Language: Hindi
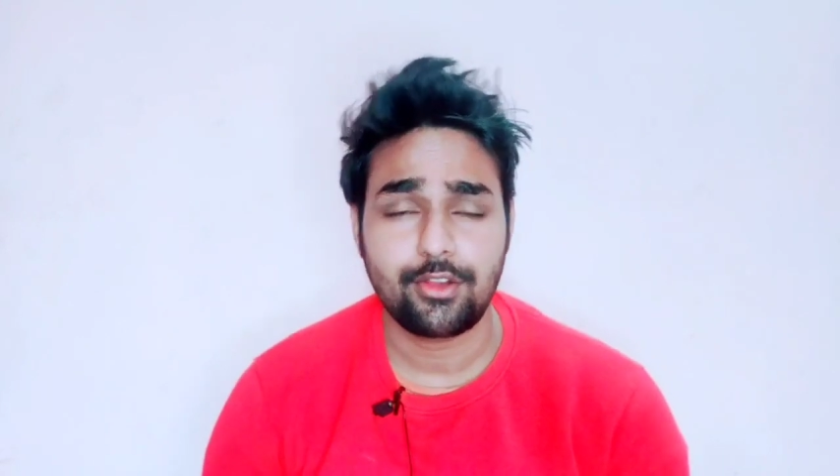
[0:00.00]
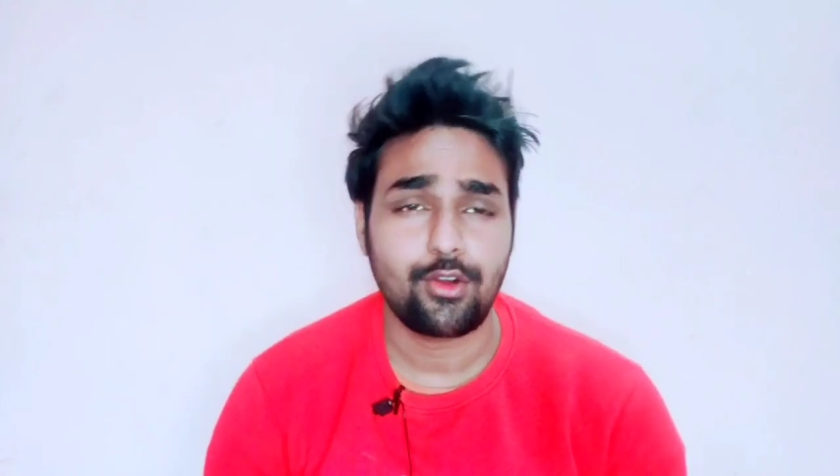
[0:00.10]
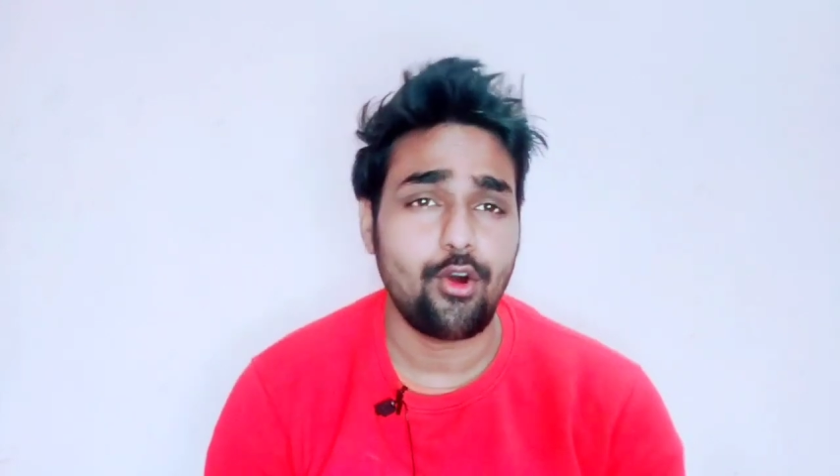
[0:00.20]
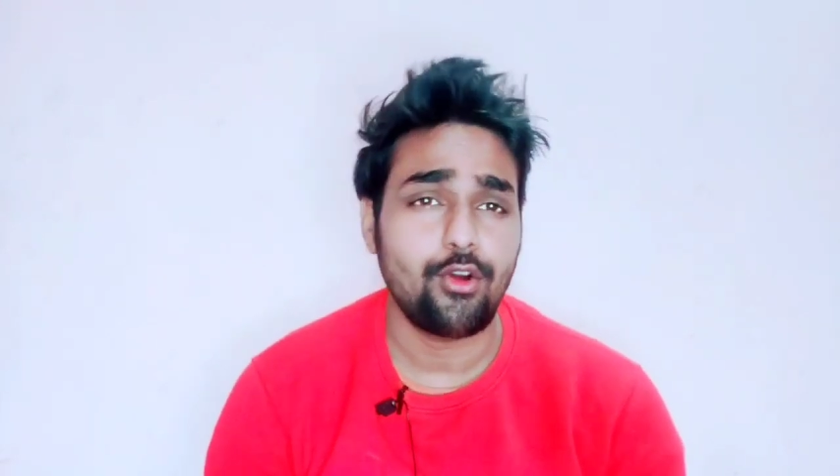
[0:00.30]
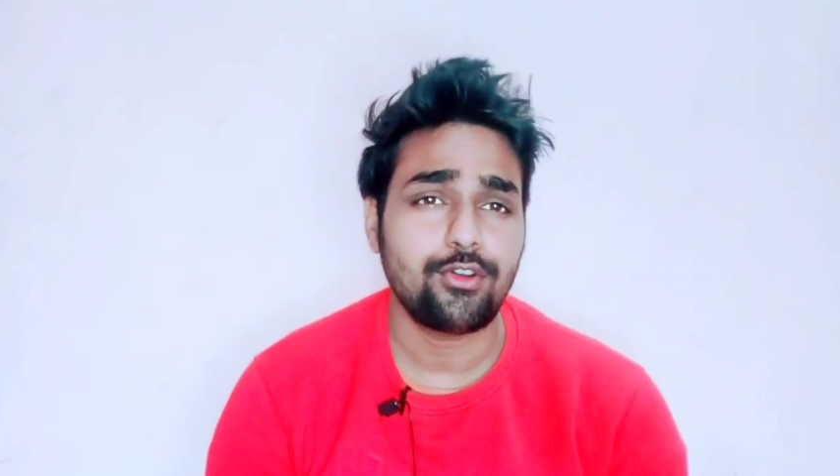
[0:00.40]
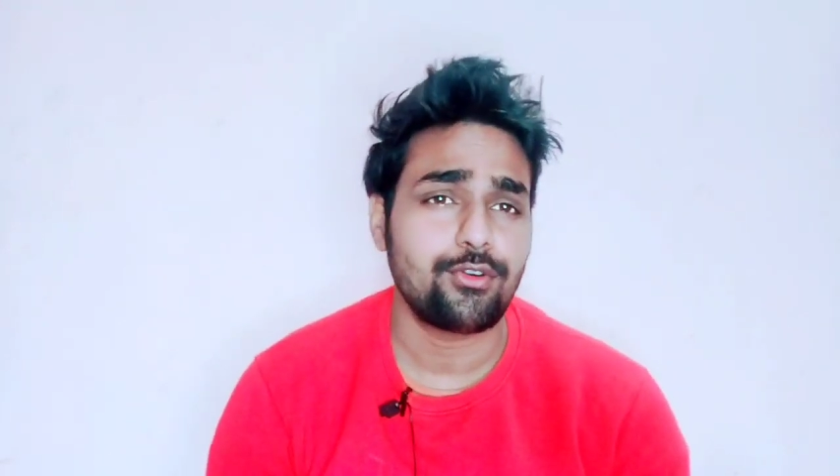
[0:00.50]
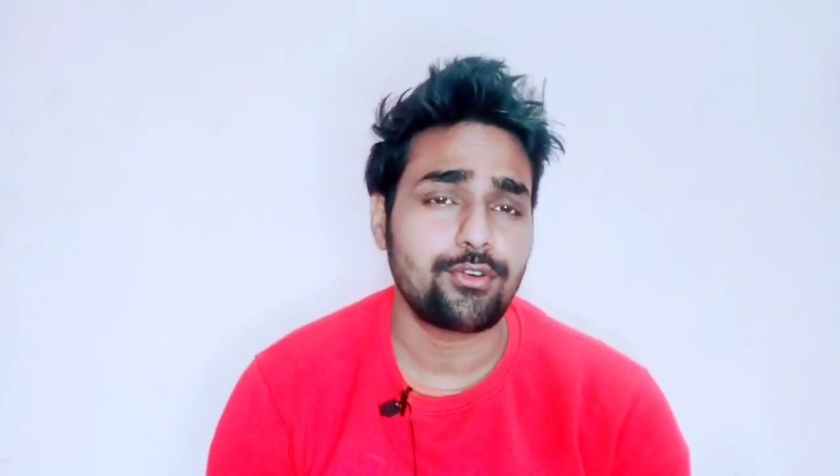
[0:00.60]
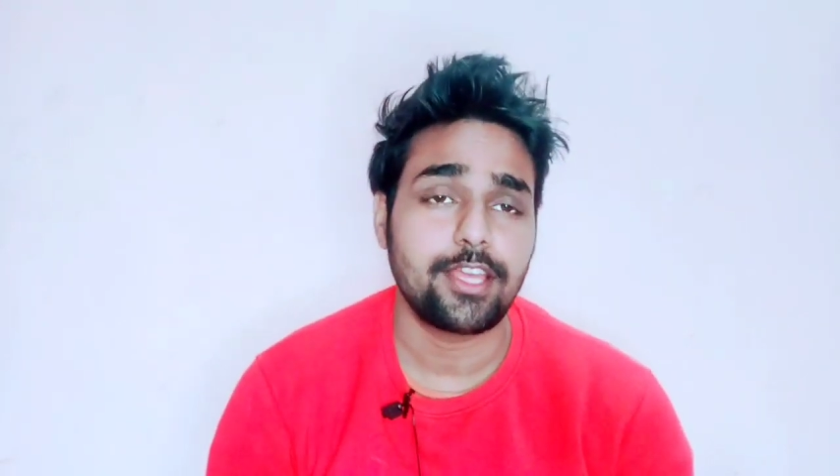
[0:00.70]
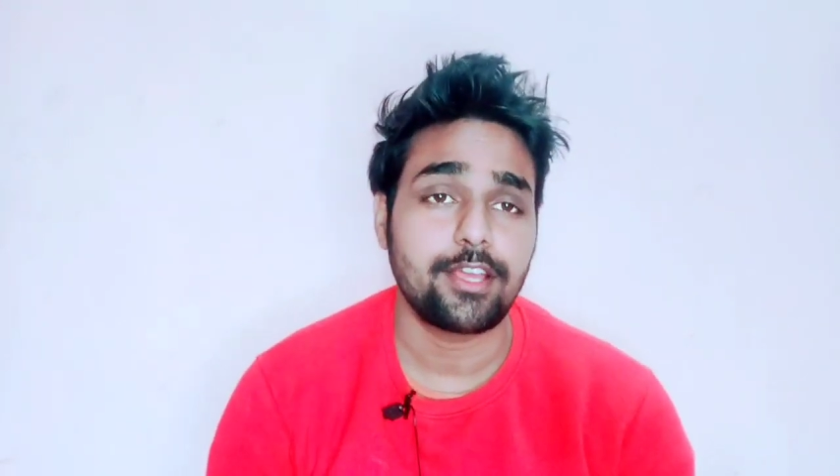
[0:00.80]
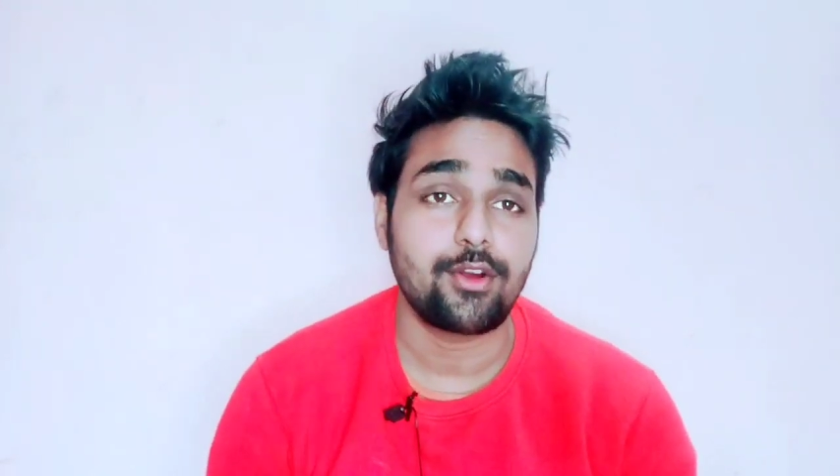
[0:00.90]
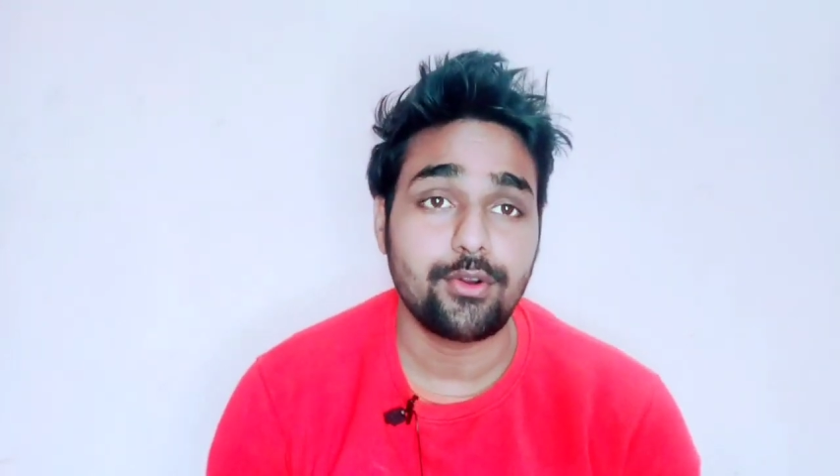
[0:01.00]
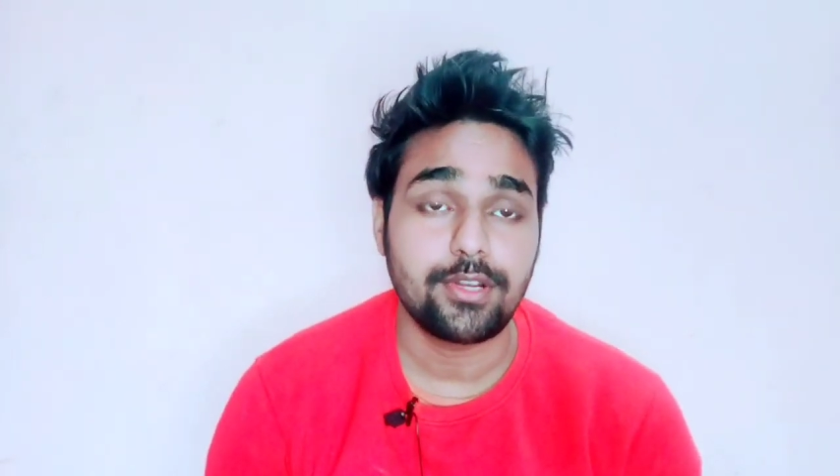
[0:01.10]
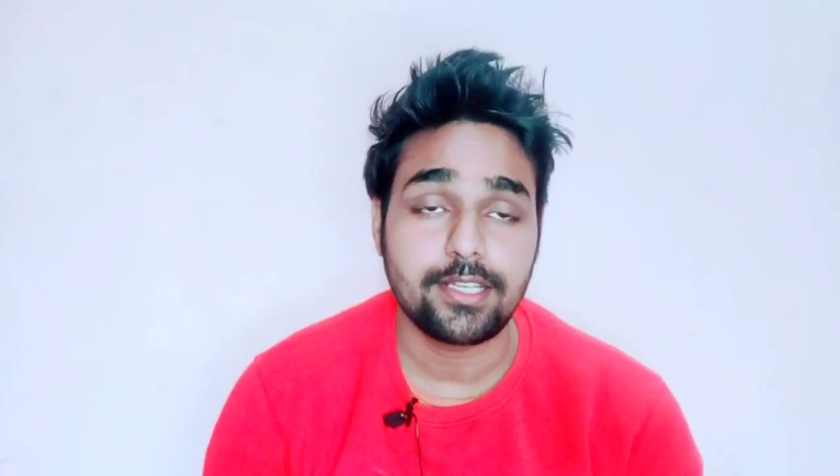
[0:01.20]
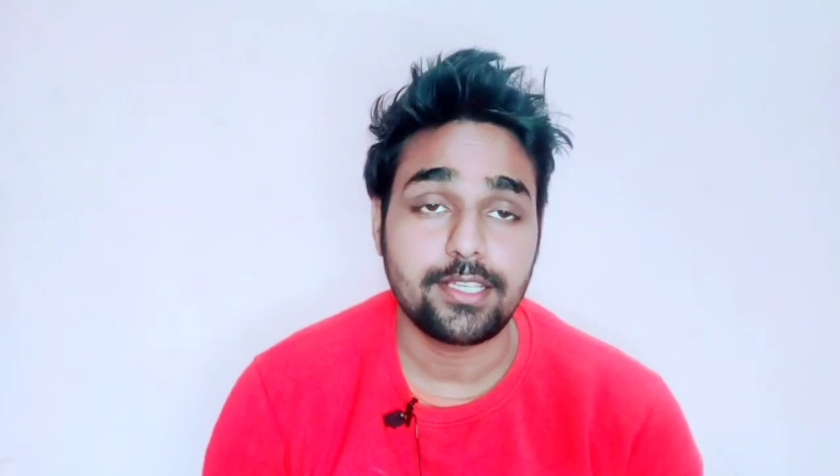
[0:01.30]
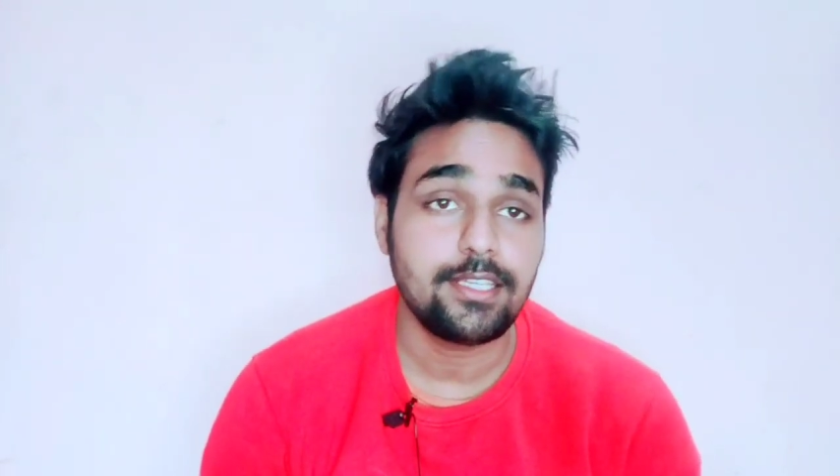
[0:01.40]
कौन होंगे कौन
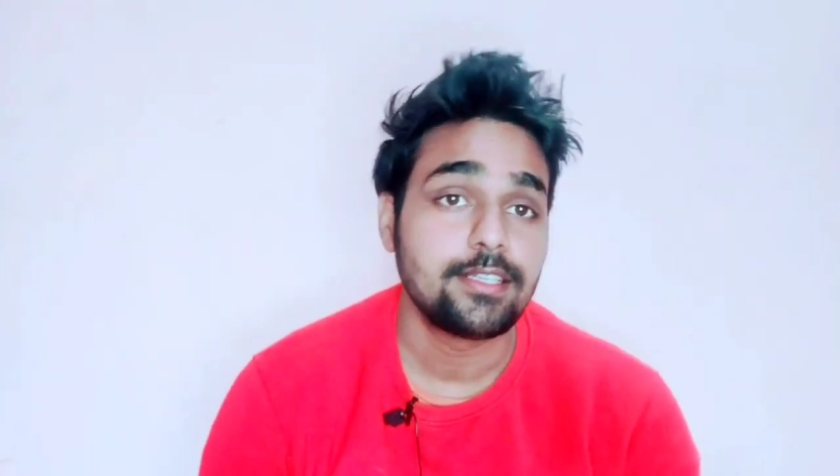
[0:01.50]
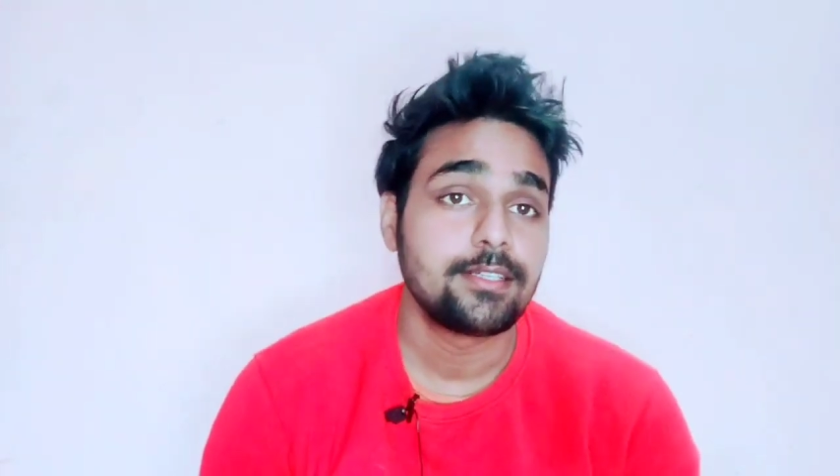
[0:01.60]
नहीं